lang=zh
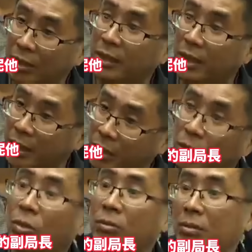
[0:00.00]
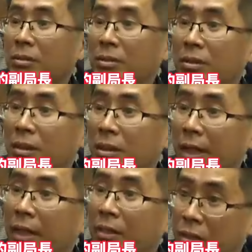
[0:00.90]
他当时
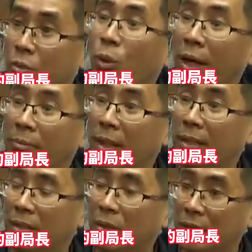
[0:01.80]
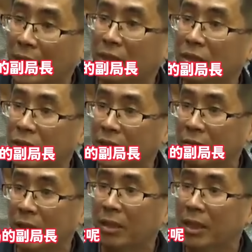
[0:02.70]
是环保局的副局
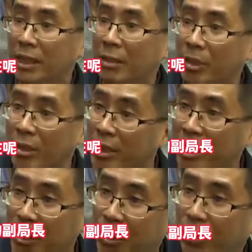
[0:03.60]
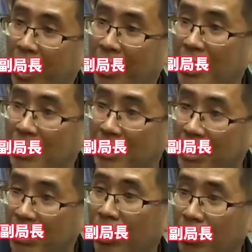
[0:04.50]
长，他现在呢是运发局的
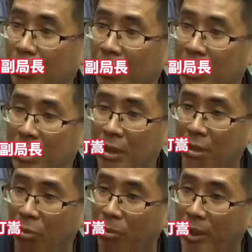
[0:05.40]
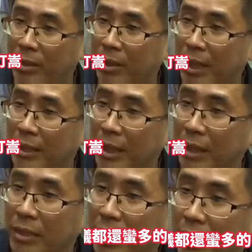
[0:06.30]
副局长，他叫谢廷松。
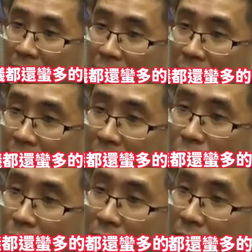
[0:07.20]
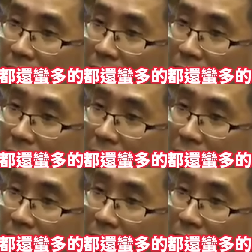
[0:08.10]
其实他一